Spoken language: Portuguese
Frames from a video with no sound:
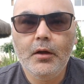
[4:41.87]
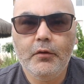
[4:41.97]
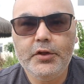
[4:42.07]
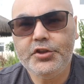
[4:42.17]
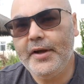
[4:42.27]

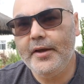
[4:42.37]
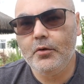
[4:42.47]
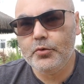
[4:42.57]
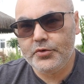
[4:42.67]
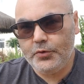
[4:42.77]
Vou deixar aí
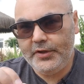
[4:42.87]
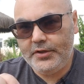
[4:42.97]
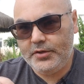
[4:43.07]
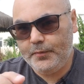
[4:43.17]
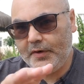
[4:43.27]
alguns
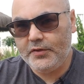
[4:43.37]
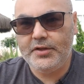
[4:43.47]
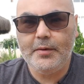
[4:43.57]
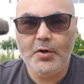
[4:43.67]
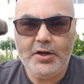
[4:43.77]
REITs para você
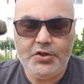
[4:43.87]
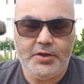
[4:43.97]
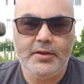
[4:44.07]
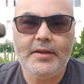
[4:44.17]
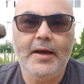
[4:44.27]
dar uma
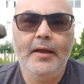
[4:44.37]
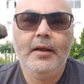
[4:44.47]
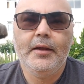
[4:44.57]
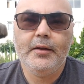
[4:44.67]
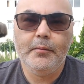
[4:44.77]
olhadinha, tá?
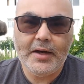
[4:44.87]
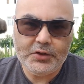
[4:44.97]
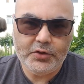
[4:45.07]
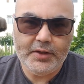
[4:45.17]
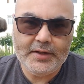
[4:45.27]

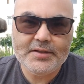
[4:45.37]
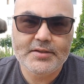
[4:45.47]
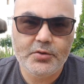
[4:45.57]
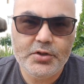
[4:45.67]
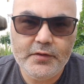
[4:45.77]
Embaixo aí na
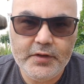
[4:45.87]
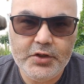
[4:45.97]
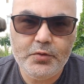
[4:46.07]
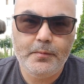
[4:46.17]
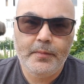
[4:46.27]
descrição desse
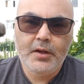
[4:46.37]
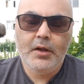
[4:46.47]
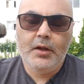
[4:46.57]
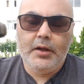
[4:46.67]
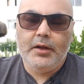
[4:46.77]
vídeo
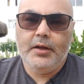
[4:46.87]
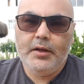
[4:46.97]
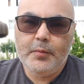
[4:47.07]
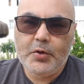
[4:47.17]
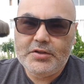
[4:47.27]
e
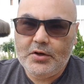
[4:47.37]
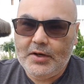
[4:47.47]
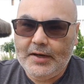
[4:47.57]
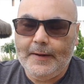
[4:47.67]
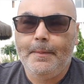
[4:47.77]
depois você
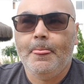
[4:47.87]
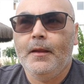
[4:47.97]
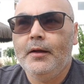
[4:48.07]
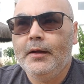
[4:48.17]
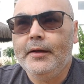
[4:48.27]
olha lá.
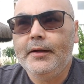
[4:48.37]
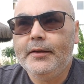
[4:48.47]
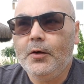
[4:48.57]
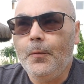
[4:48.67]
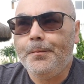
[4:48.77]

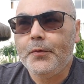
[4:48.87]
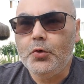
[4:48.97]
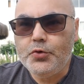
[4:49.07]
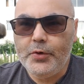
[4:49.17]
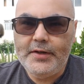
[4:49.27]
Então,
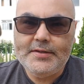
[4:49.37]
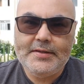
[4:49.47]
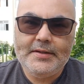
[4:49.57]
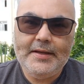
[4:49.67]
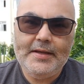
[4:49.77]
os
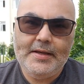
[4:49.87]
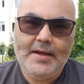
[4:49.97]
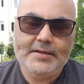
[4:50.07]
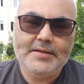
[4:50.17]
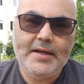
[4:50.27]
REITs têm
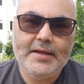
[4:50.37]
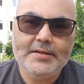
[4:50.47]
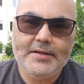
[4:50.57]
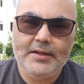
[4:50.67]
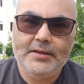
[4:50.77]
essa
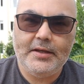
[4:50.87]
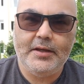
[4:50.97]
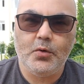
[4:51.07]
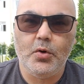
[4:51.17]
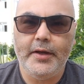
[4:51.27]
receita
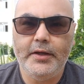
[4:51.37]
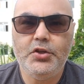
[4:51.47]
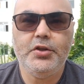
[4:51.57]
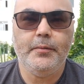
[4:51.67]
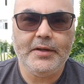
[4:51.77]

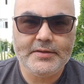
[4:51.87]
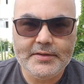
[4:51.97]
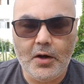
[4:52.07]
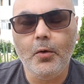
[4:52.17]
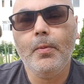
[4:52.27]
recorrente
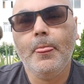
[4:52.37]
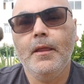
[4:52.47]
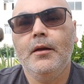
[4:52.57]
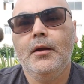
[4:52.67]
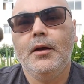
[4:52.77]
mensal.
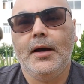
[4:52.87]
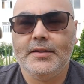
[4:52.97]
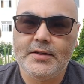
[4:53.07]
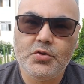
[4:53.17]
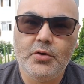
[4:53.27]

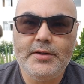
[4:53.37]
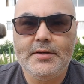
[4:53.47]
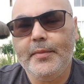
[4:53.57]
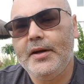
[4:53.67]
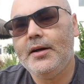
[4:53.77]
As ações
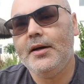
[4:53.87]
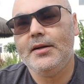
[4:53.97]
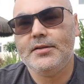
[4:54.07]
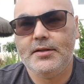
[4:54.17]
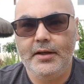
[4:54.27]

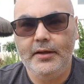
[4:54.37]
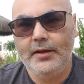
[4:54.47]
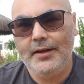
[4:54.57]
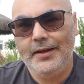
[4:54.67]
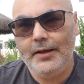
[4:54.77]
americanas têm
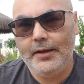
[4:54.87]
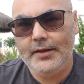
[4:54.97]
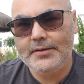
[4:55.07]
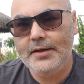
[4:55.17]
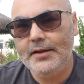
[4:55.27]
é,
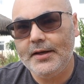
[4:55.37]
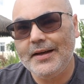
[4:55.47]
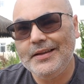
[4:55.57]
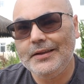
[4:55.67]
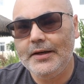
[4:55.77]
receita a
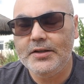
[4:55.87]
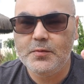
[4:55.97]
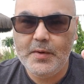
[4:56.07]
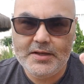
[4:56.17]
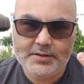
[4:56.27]
cada três
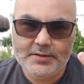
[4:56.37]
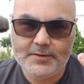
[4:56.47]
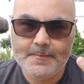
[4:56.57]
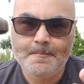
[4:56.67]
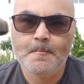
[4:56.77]
meses.